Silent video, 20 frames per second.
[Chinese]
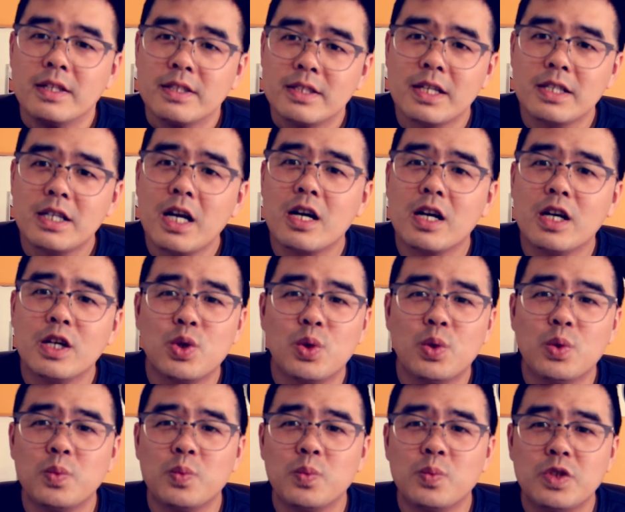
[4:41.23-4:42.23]
在唱歌
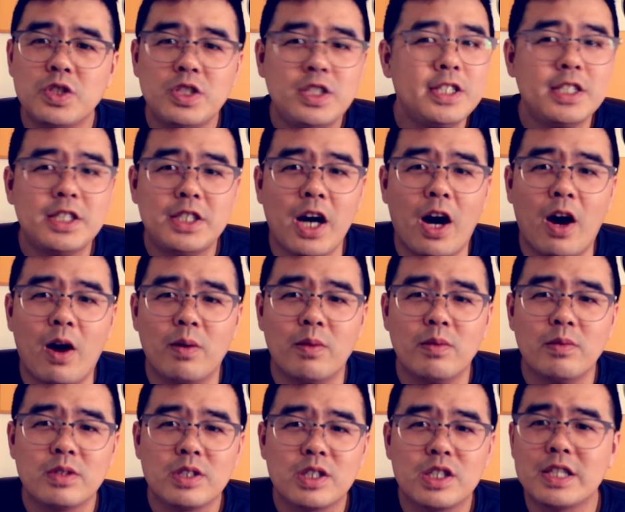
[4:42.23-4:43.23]
中，技巧
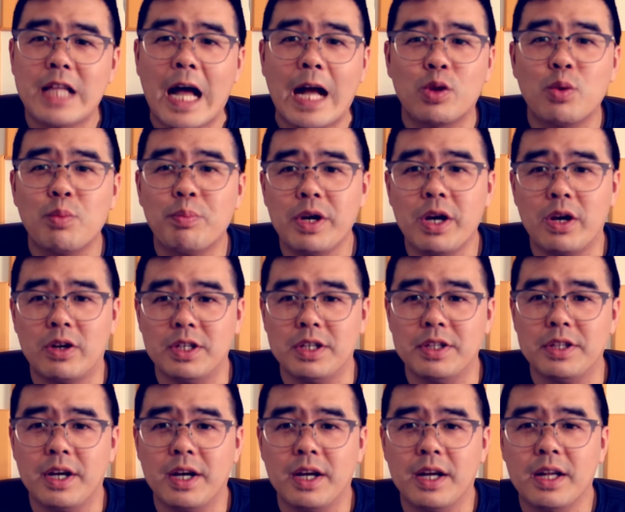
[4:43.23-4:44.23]
是打动不了
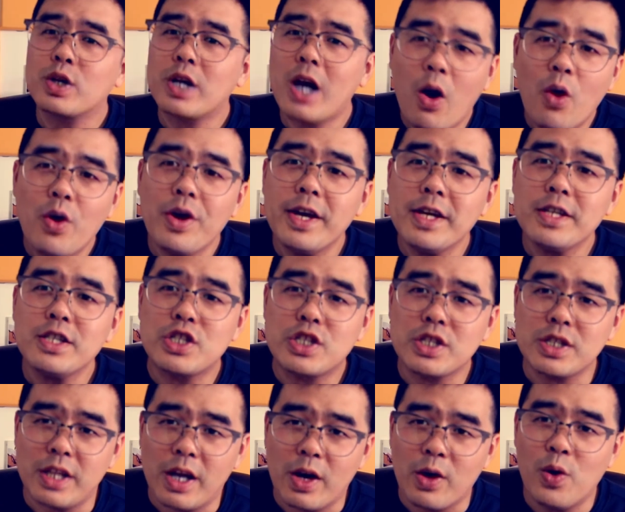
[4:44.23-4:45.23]
人的，高音
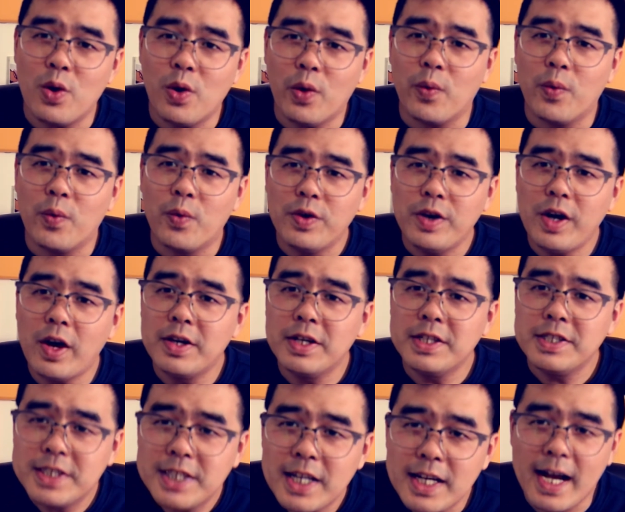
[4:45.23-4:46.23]
只能够让
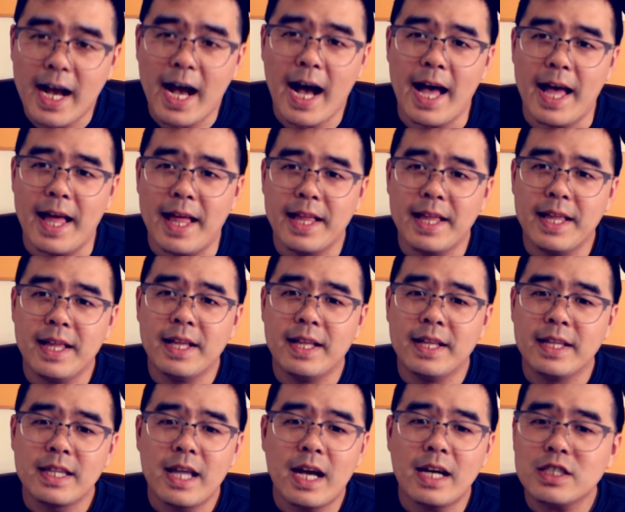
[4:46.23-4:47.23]
人震撼，
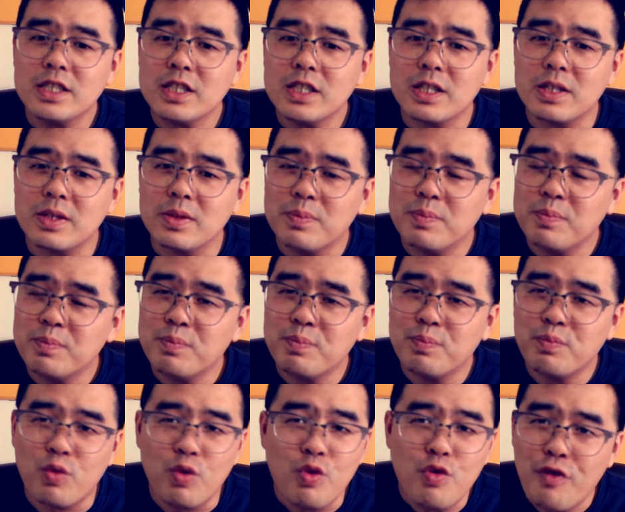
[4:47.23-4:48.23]
它是
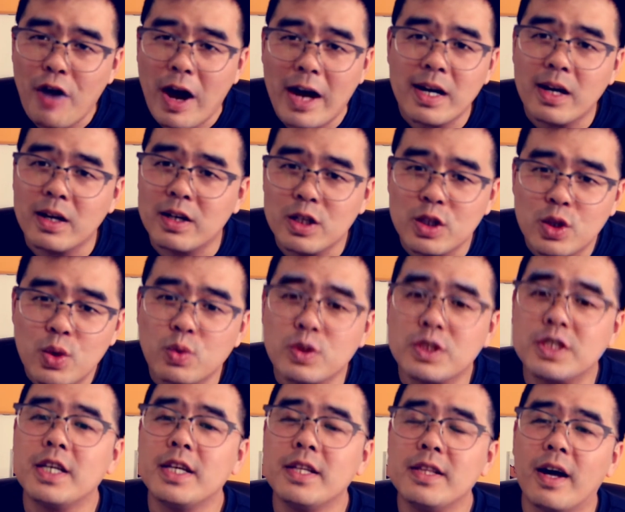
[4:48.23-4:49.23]
无法让人动
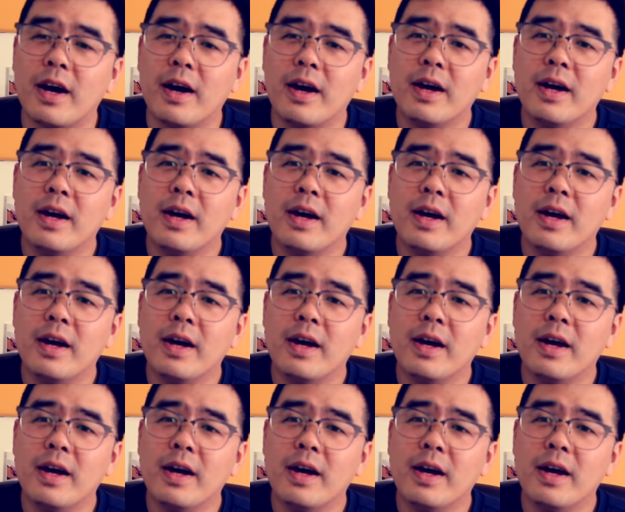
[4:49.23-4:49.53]
心的。